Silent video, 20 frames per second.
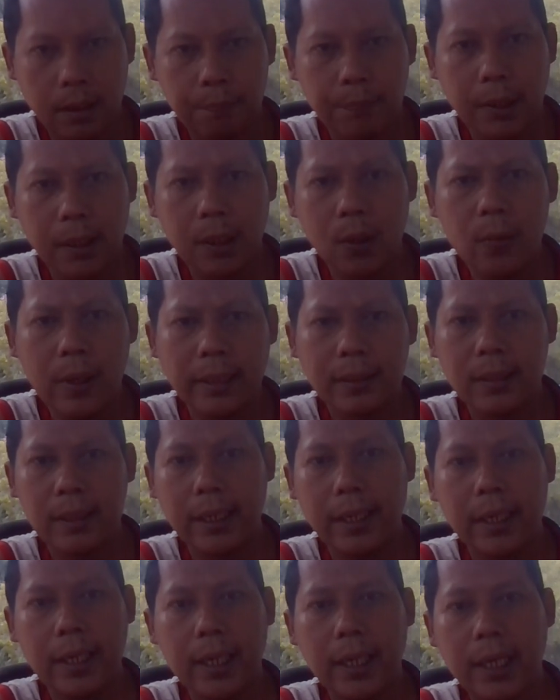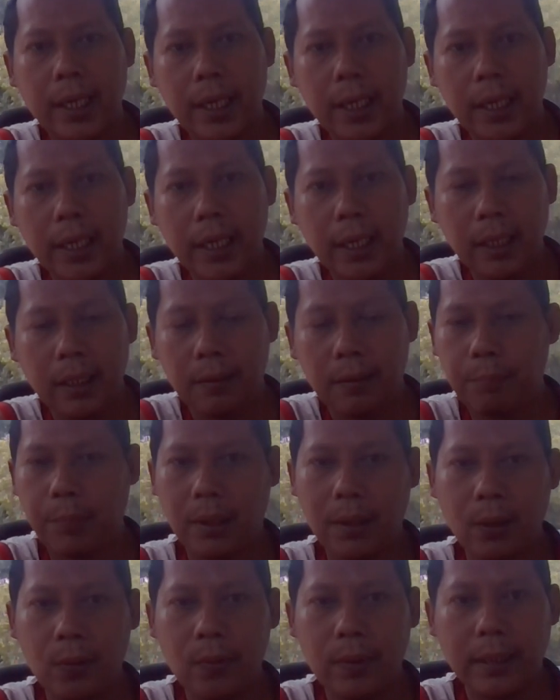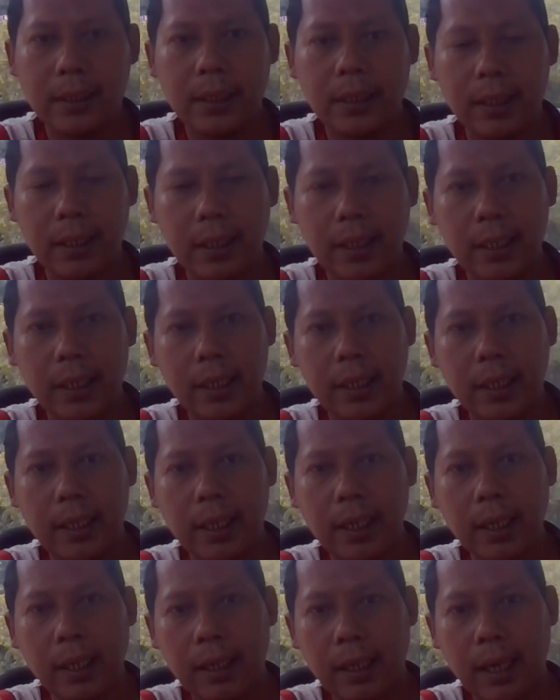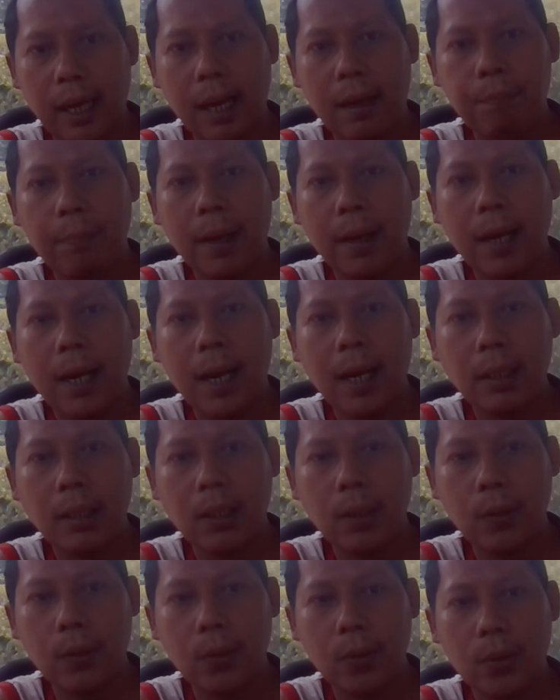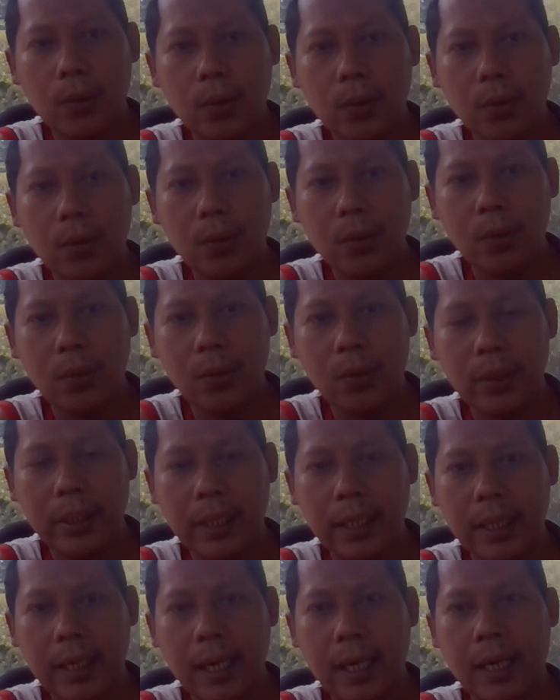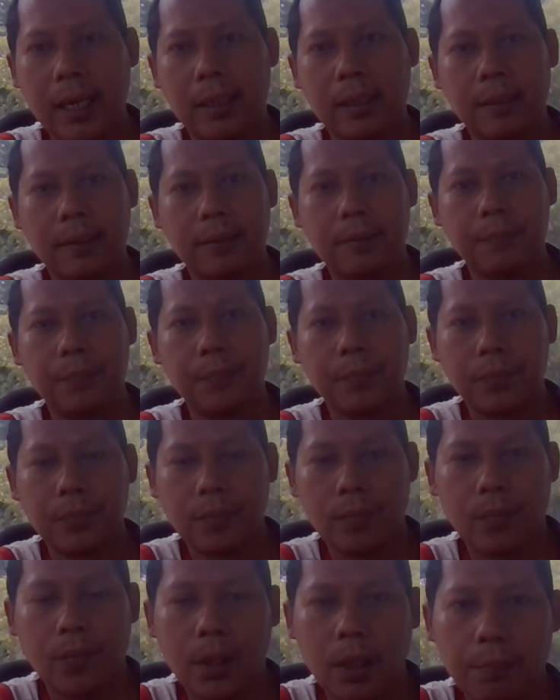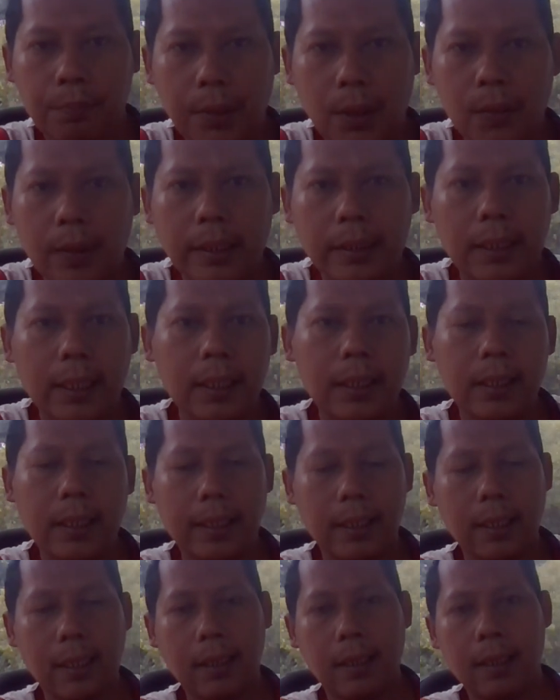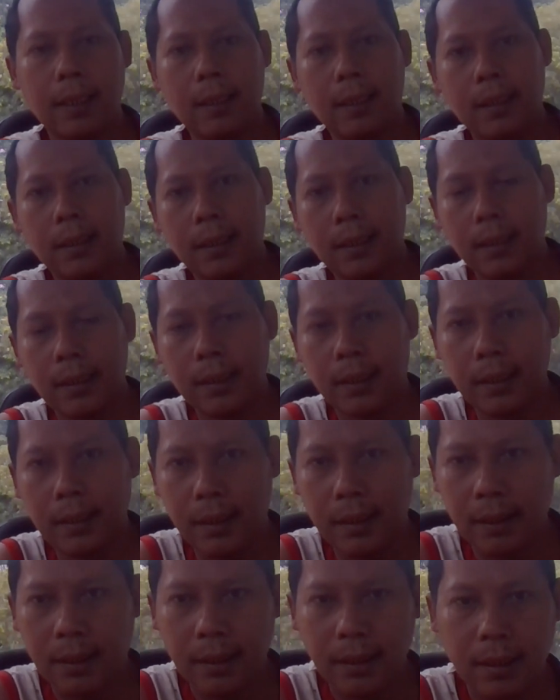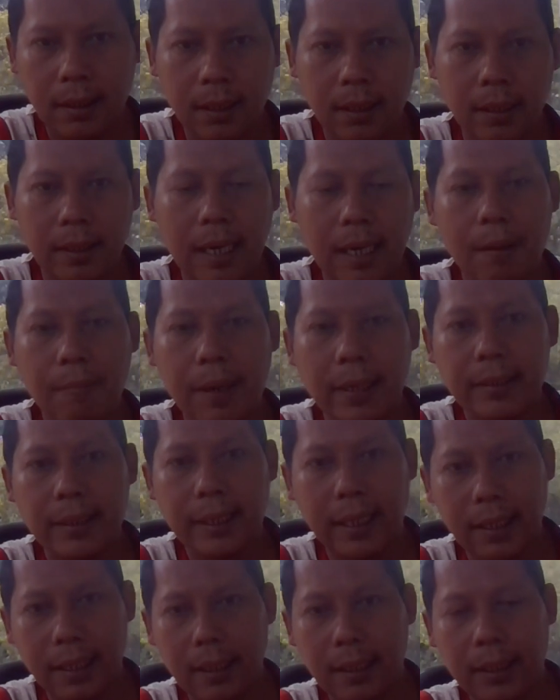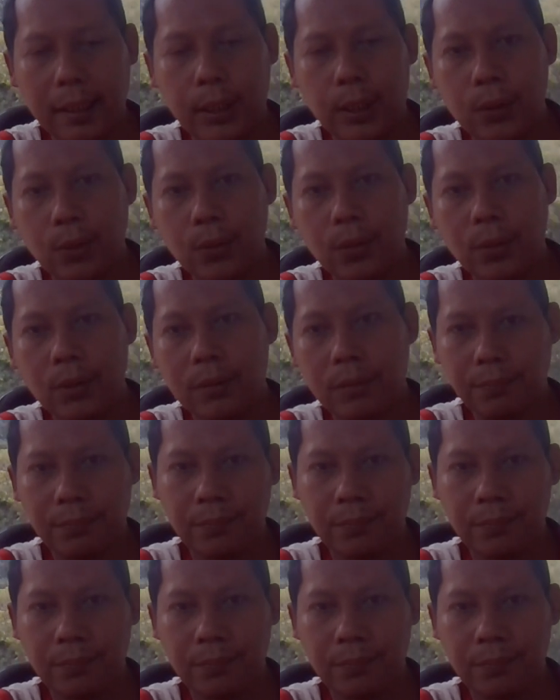Perlu nggak sih? Perlu nggak sih? Apaan tuh? Iya. Perlu nggak sih channel nama channel itu?